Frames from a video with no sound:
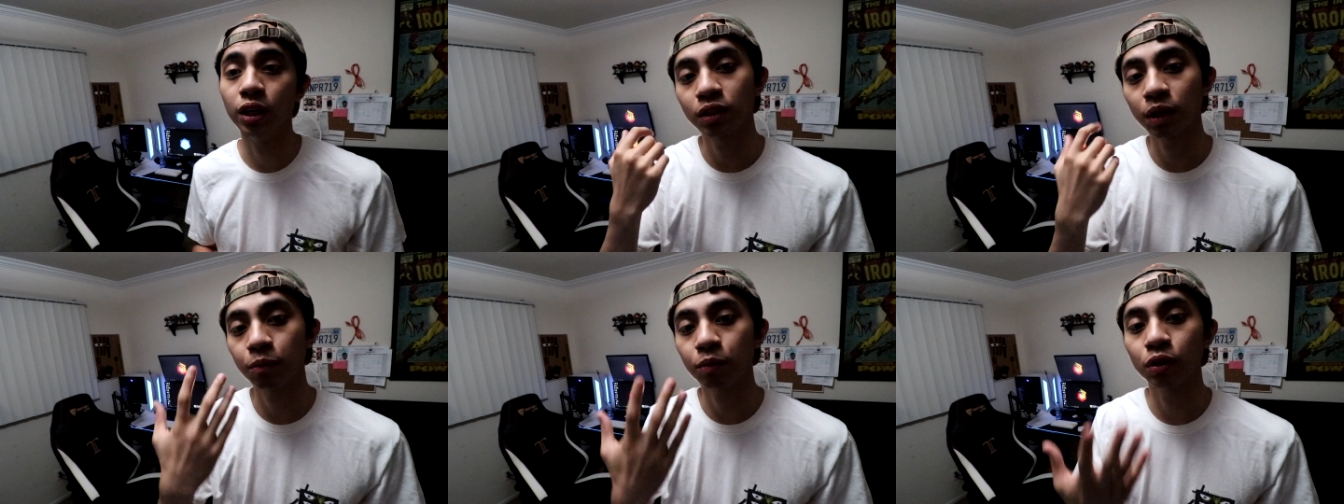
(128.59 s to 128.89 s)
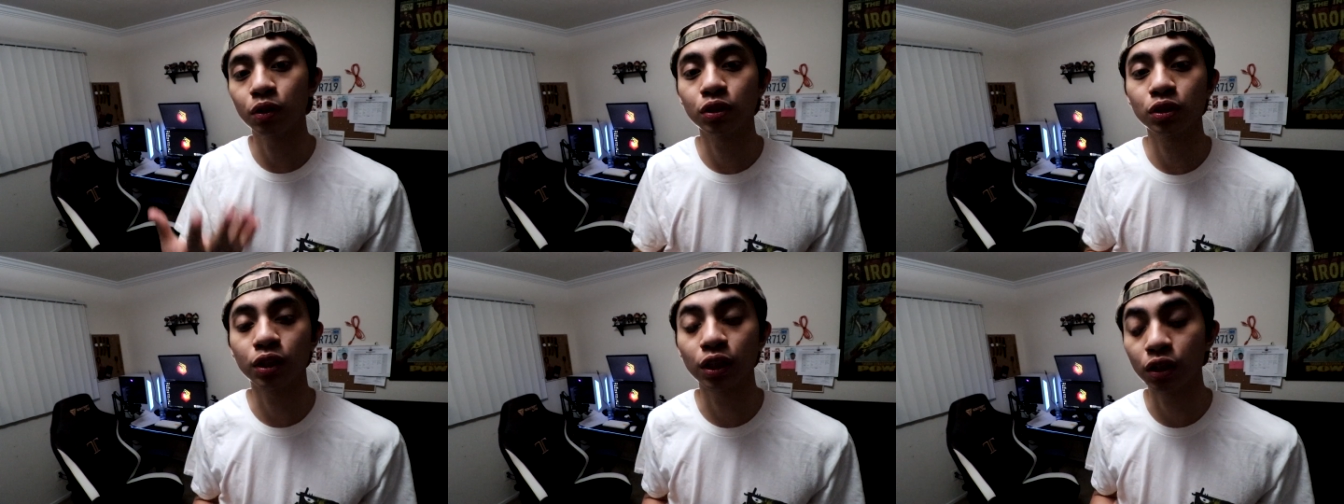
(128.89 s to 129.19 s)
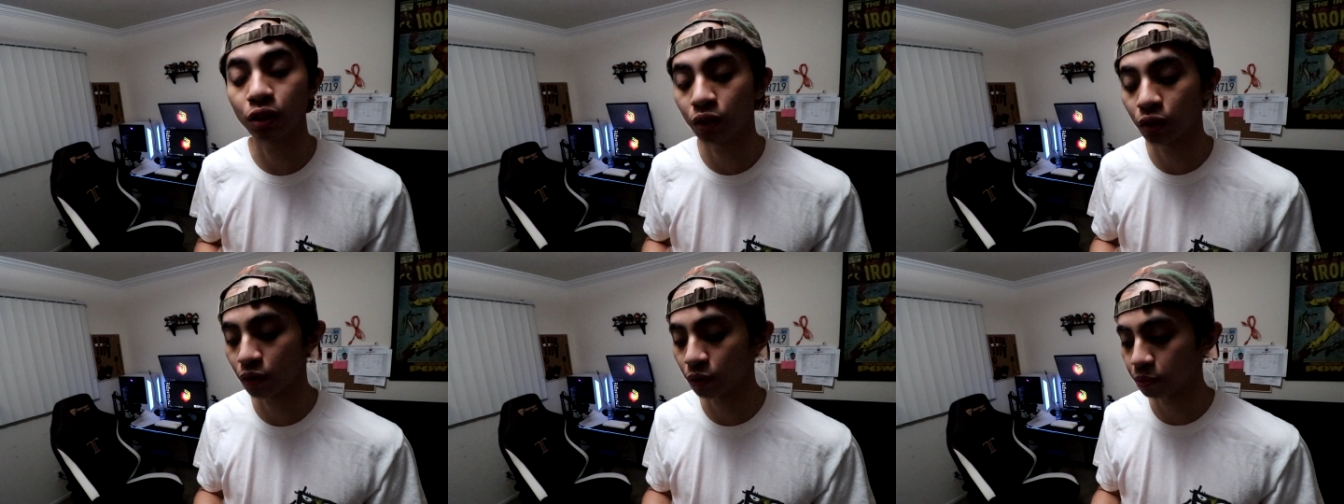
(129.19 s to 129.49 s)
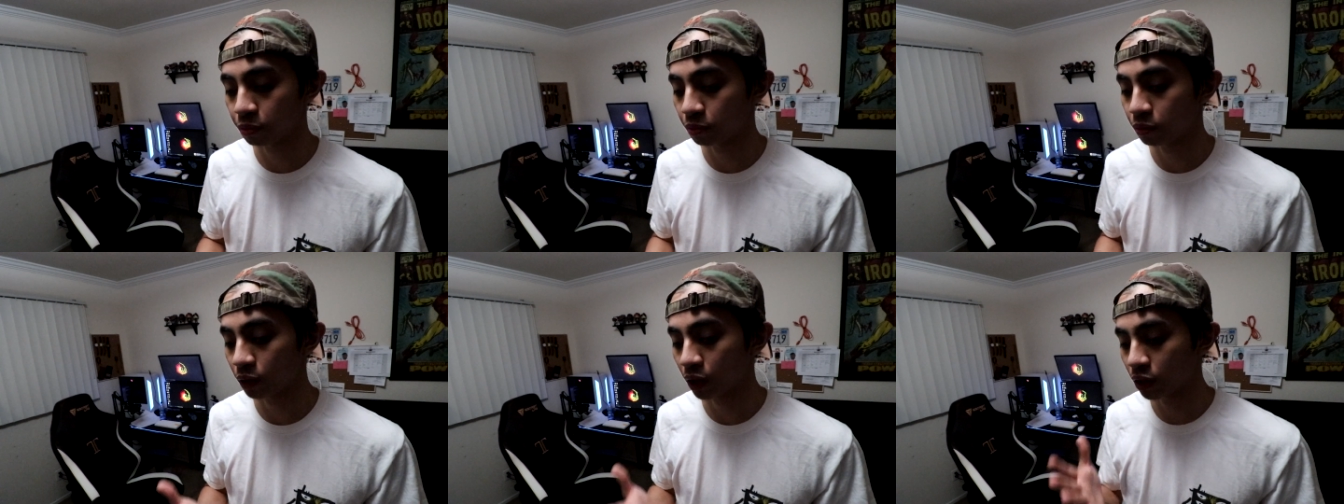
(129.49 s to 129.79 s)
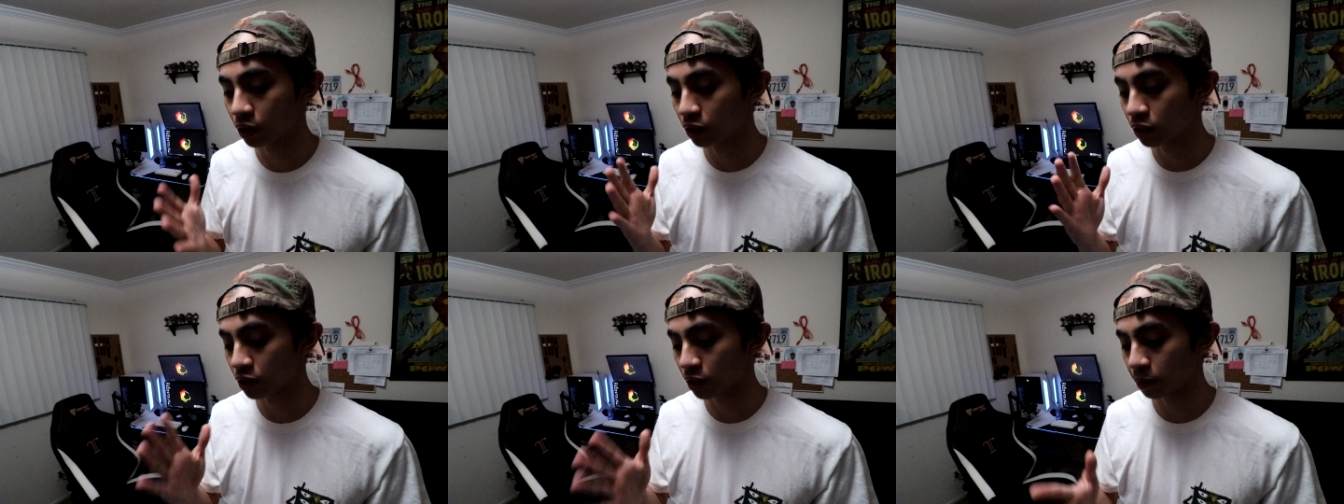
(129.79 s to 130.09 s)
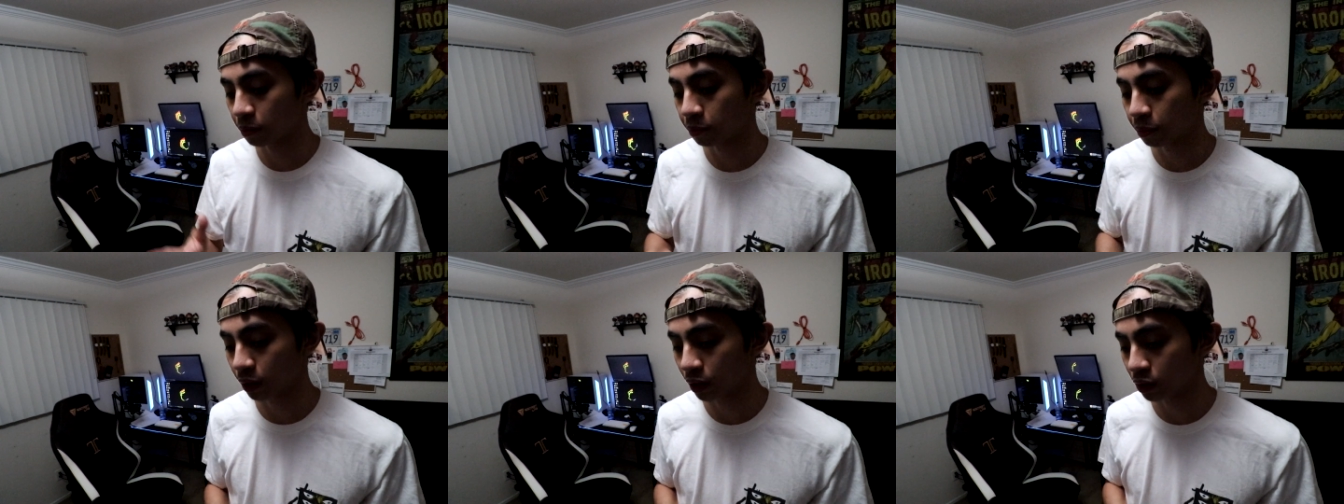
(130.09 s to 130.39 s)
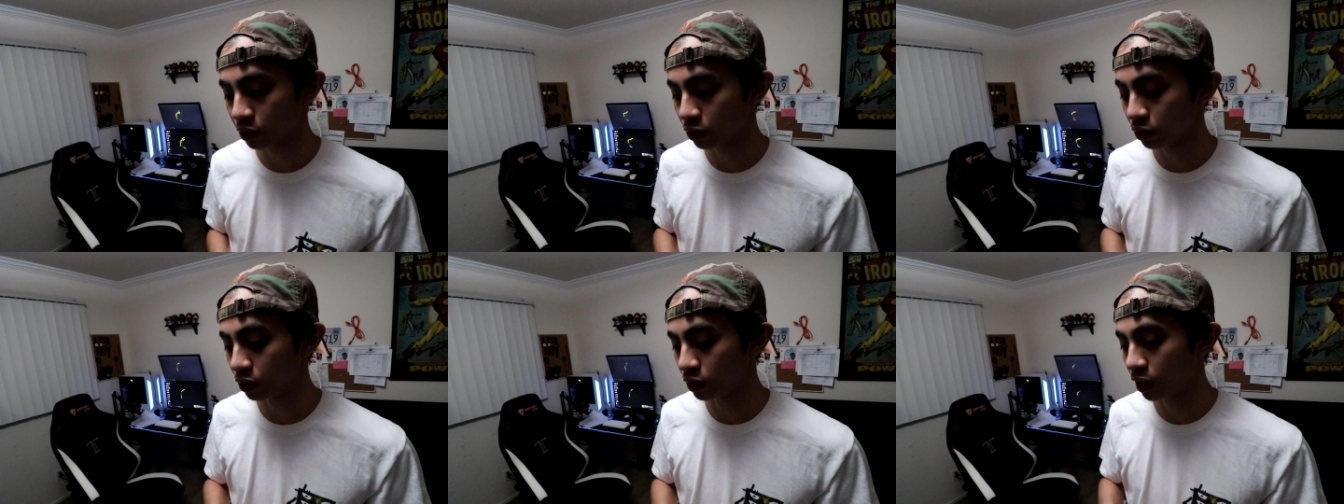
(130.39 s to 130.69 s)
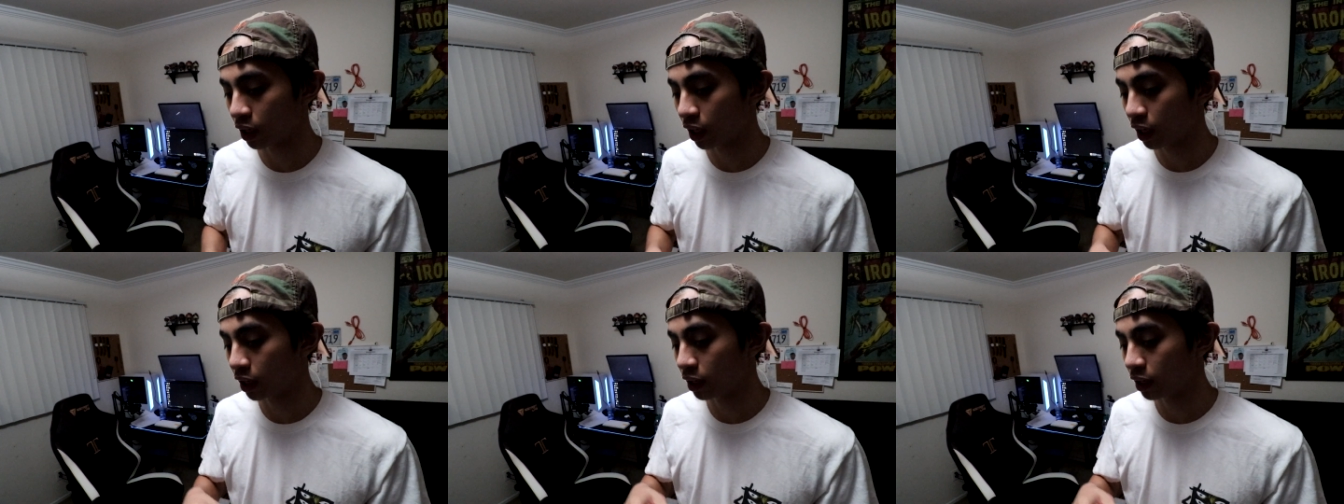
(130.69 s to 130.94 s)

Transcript: sabi ko sa inyo meron isang part doon na